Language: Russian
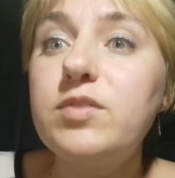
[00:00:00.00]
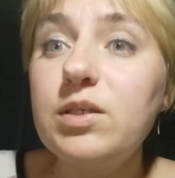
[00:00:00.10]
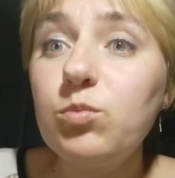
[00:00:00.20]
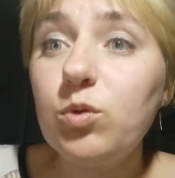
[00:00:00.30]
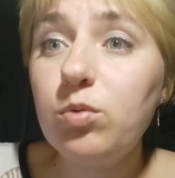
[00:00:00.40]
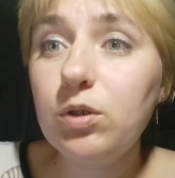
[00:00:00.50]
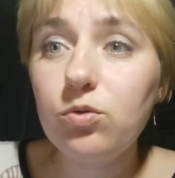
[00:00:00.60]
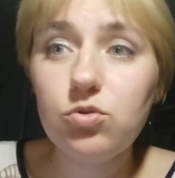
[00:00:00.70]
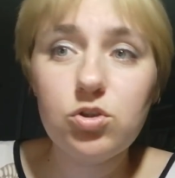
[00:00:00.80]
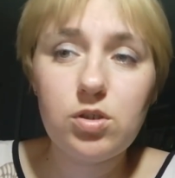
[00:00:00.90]
Всем доброй
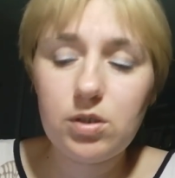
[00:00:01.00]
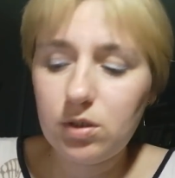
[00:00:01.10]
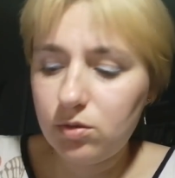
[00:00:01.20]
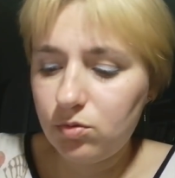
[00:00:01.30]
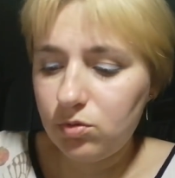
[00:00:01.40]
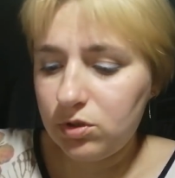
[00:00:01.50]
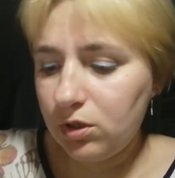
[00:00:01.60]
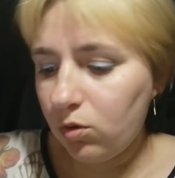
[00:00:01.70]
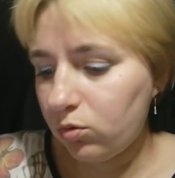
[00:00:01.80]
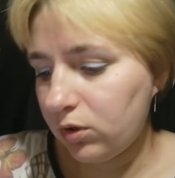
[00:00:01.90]
ночи, дорогие
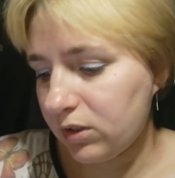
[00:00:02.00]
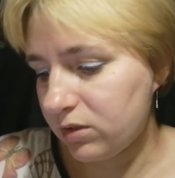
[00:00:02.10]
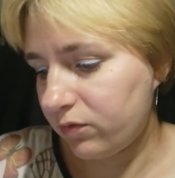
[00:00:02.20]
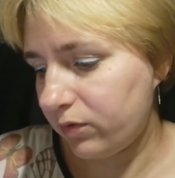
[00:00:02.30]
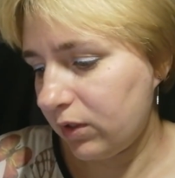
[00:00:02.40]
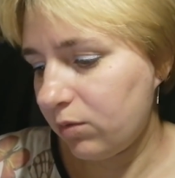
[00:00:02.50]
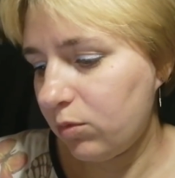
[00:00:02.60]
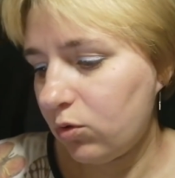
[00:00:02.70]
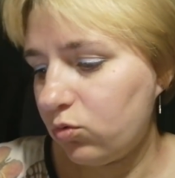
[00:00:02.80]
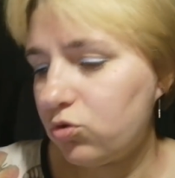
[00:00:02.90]
друзья, у нас время